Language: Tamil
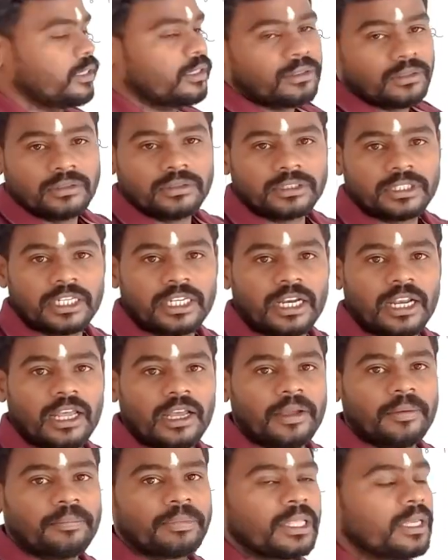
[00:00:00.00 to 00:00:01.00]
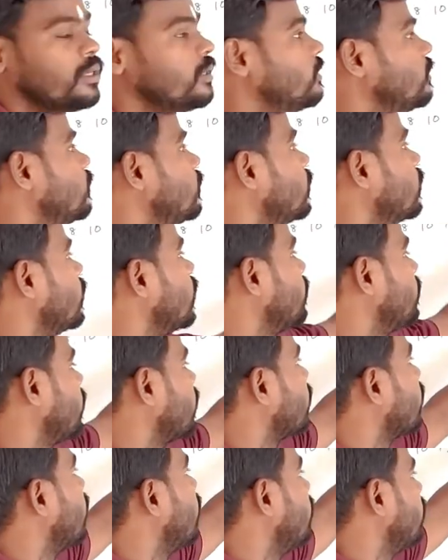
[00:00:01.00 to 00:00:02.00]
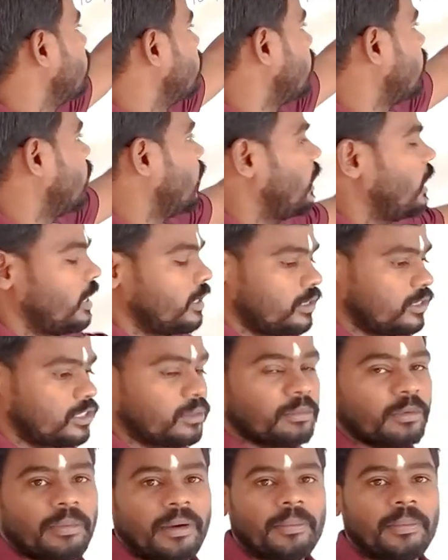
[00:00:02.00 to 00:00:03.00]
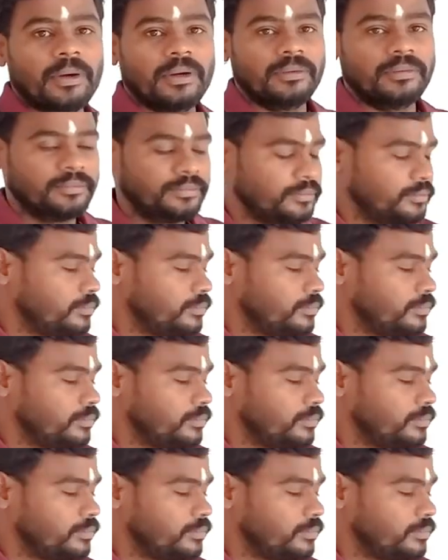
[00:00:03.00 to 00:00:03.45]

ஆயிரும் சரிங்களா அதே மாதிரி தான் அடுத்த செம்மு பார்ப்போம்